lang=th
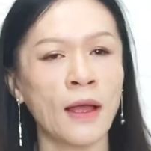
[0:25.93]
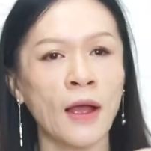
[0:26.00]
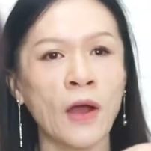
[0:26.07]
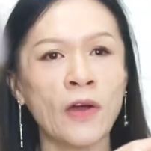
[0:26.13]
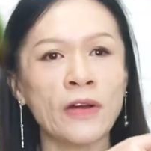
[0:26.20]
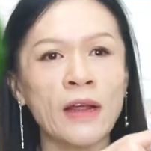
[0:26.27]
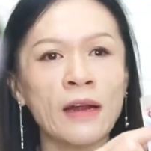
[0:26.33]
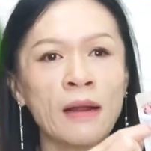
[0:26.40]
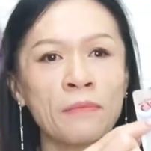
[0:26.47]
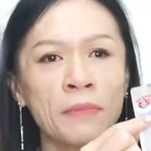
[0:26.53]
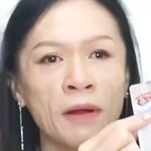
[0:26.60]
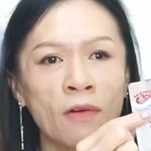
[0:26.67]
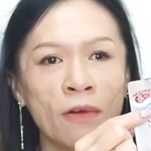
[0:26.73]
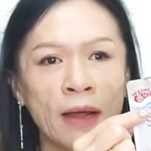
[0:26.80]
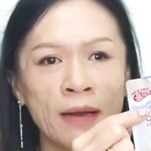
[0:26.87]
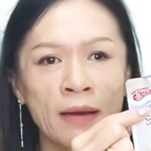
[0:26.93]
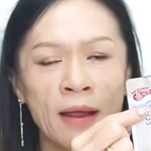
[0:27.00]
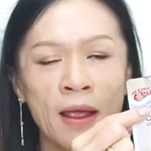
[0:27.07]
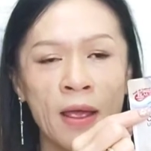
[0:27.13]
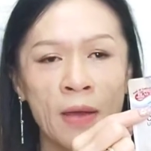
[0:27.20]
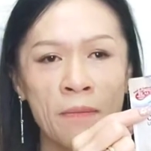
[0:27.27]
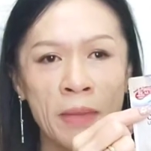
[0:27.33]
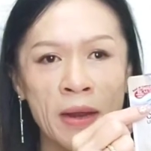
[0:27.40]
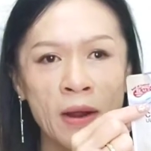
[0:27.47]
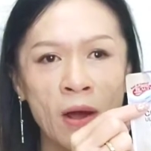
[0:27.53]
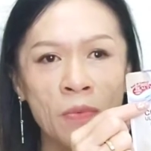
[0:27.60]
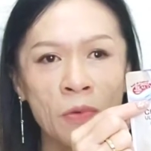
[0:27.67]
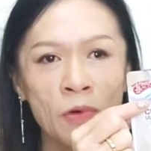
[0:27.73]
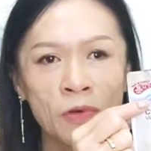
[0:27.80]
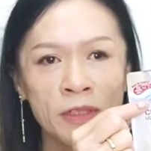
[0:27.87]
เขาได้รับรางวัล Best
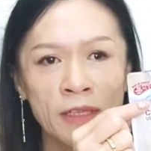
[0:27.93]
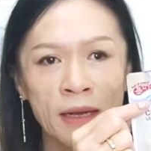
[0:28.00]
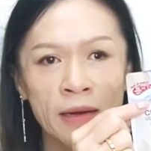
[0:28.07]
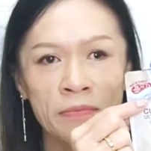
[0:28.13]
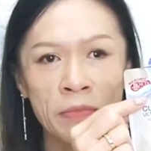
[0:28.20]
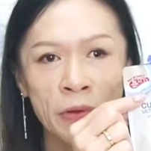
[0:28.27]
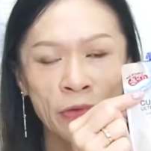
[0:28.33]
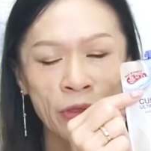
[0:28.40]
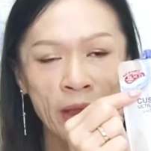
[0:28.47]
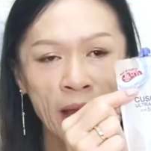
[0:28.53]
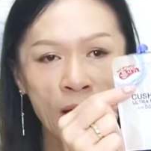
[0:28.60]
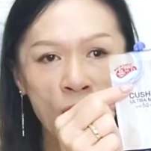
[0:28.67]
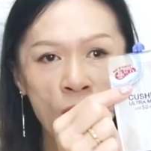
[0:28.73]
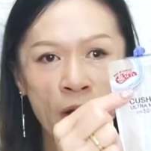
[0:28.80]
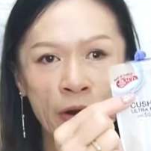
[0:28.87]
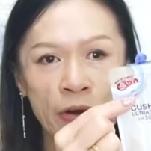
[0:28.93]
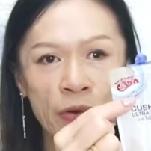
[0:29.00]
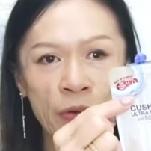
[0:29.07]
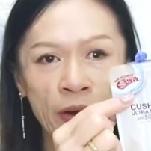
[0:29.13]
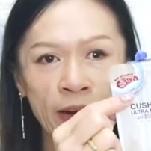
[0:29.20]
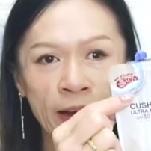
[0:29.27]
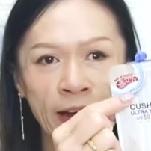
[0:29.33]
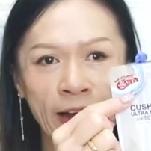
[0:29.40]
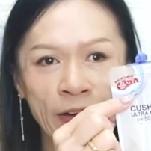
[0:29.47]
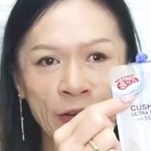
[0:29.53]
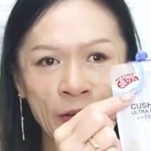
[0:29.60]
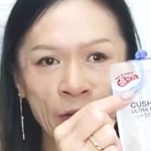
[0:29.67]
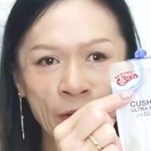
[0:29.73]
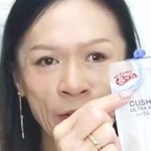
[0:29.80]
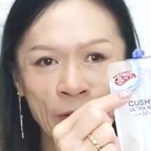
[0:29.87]
of Cushion Beauty Award ด้วยนะคะทุ
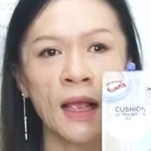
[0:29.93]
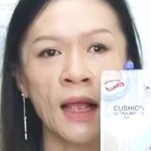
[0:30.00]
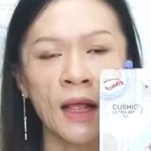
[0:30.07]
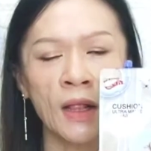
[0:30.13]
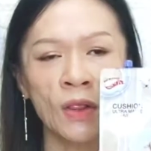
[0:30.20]
กคน